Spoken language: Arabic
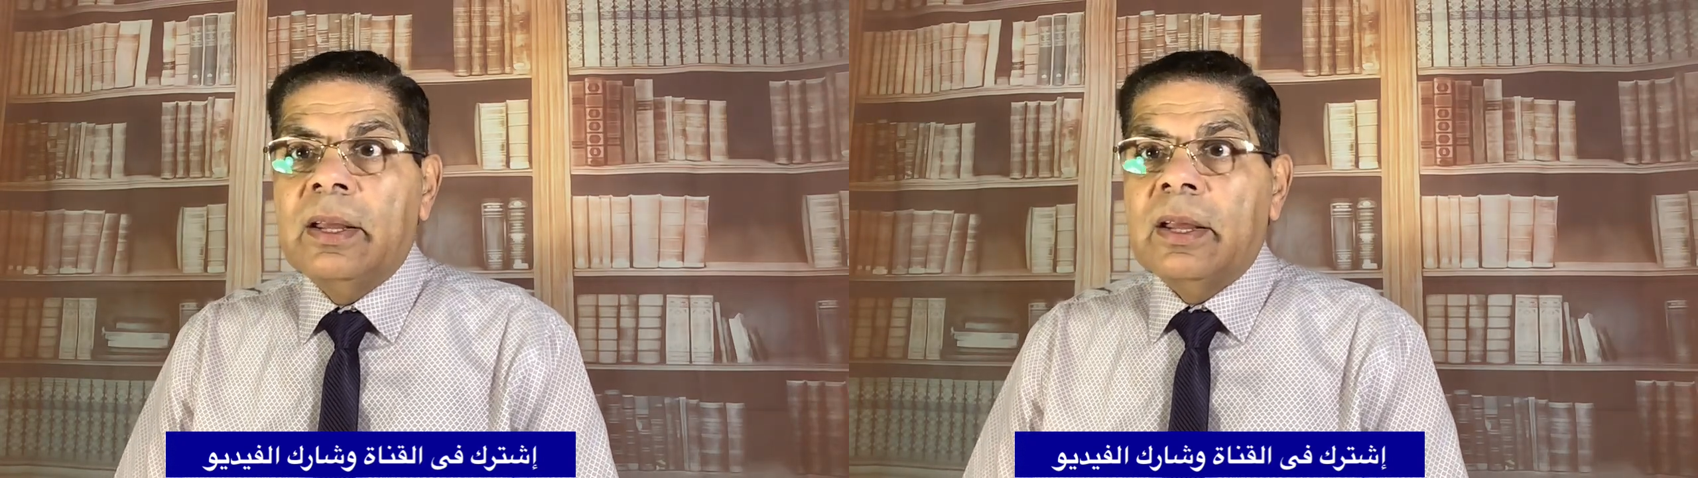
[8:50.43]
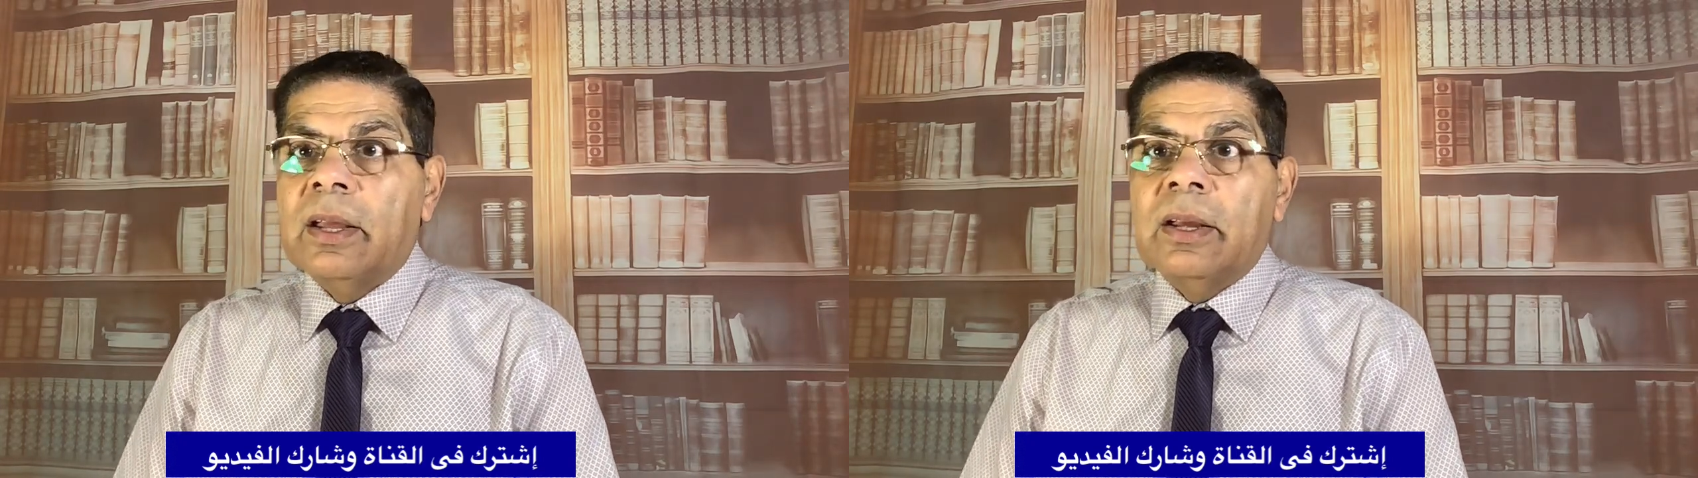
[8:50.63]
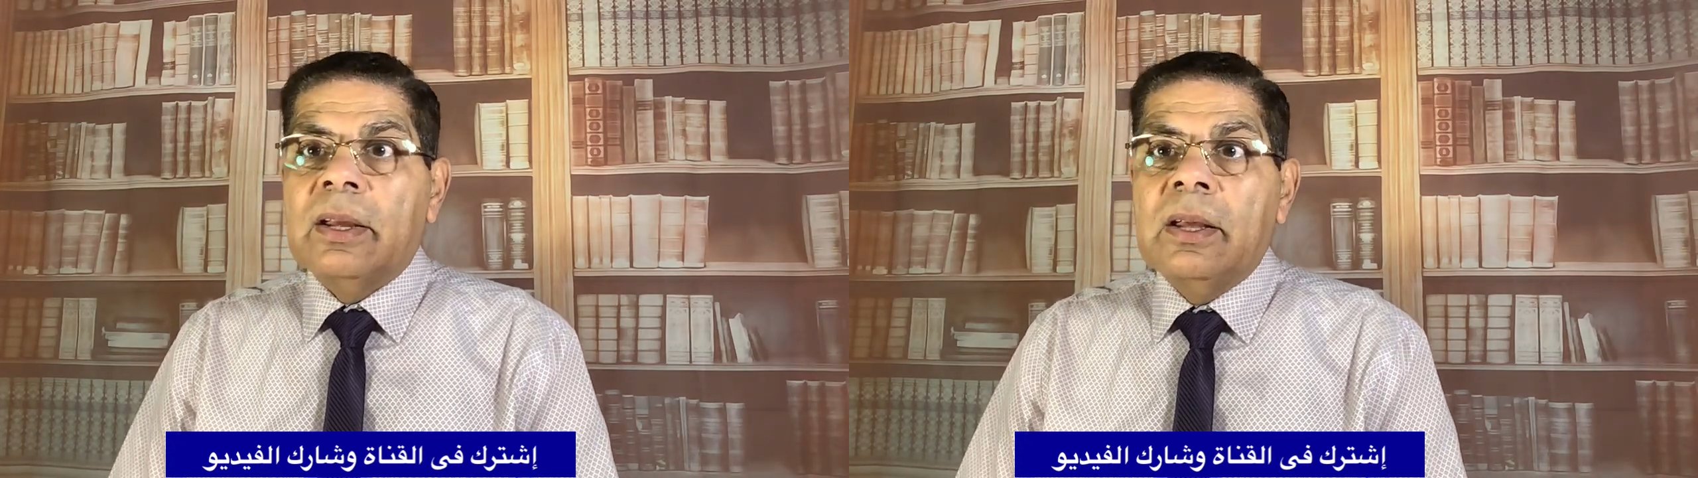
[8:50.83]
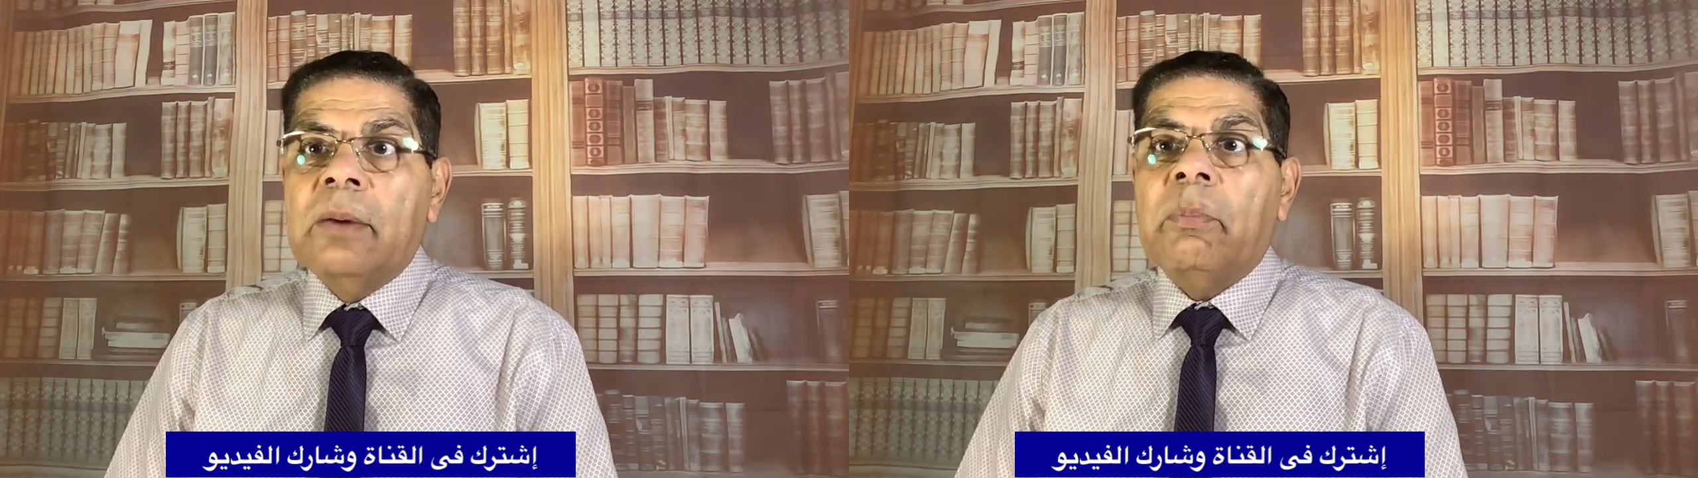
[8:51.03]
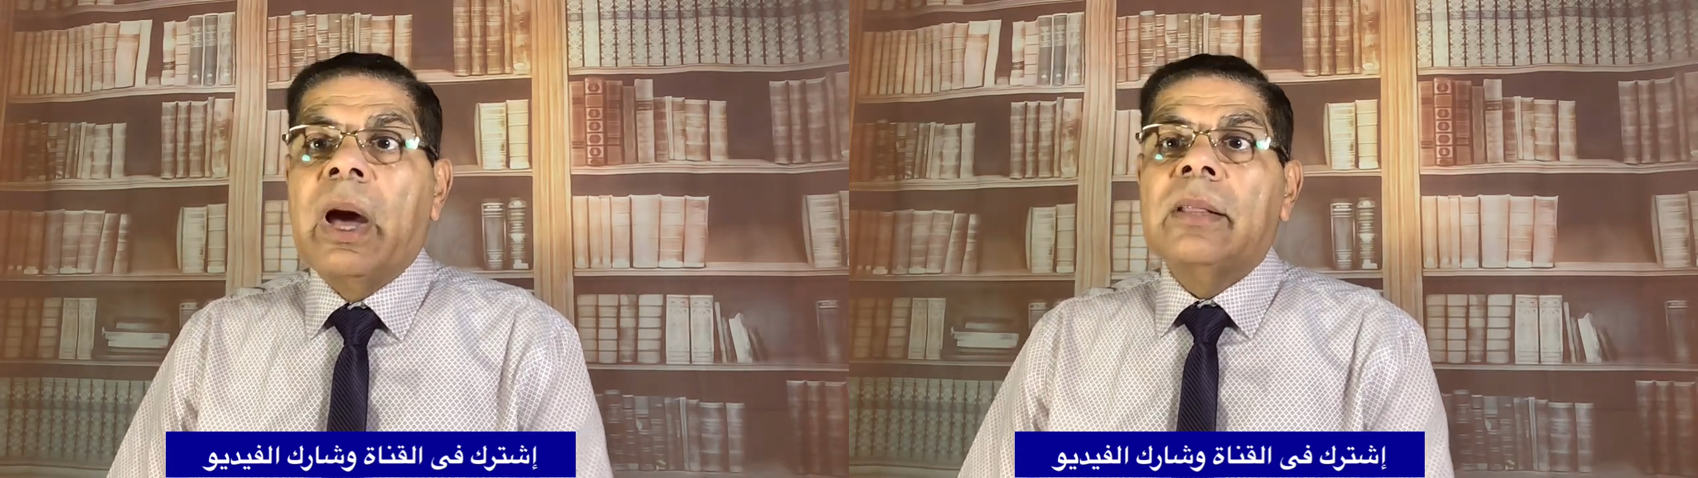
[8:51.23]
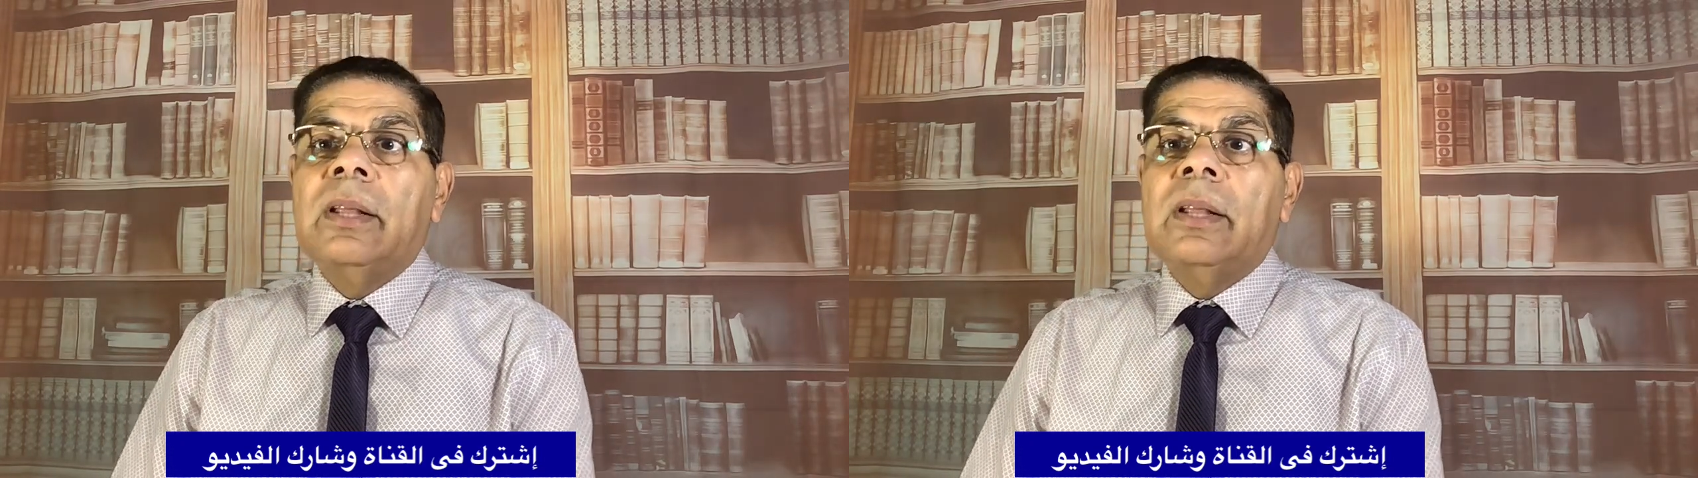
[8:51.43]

آه بغض